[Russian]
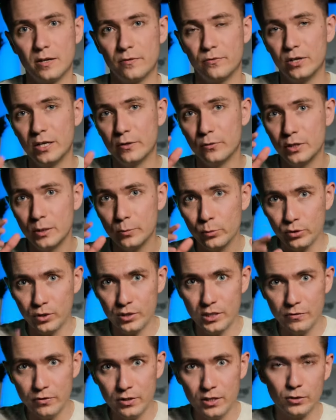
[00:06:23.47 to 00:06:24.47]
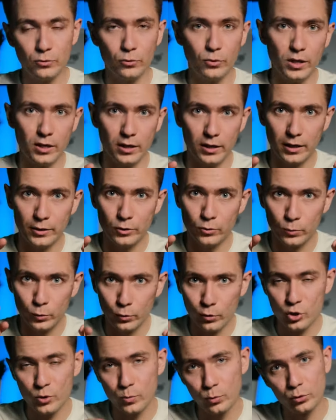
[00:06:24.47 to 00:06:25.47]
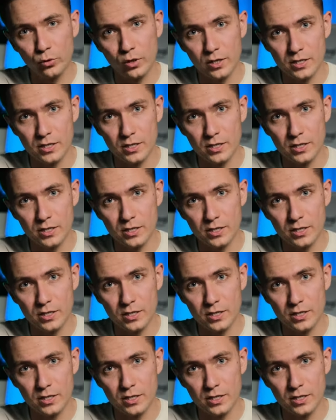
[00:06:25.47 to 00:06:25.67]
Вы его не будете видеть, но я о нем тоже буду